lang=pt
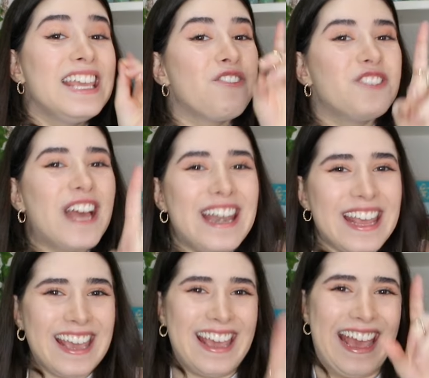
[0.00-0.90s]
E eu já
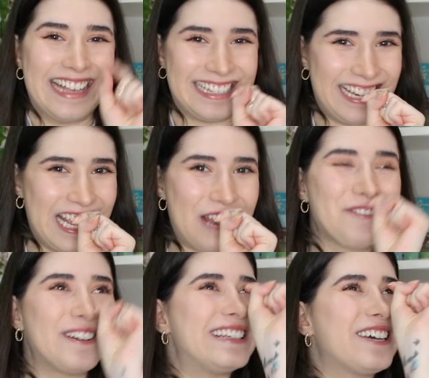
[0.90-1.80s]
li esse
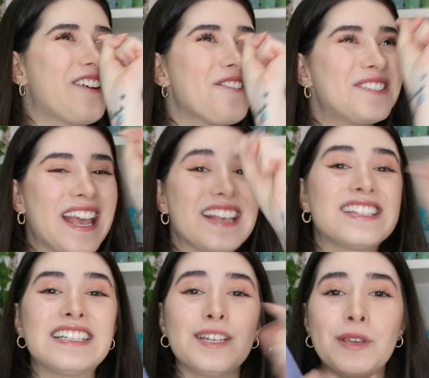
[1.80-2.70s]
livro, então eu sei
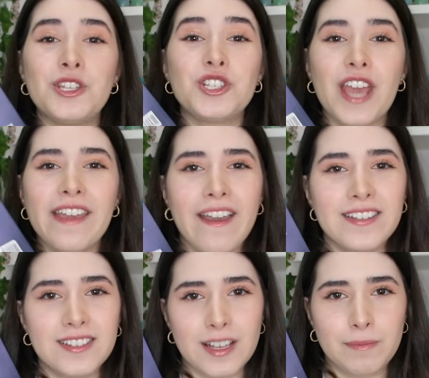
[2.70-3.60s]
exatamente quem é
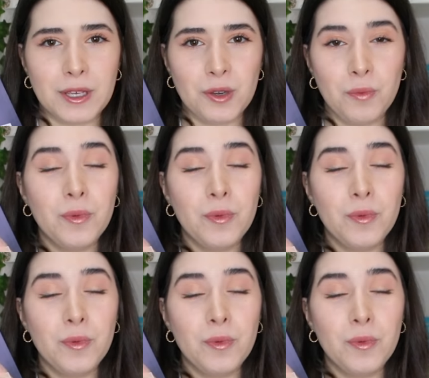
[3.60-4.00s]
esse sapinho,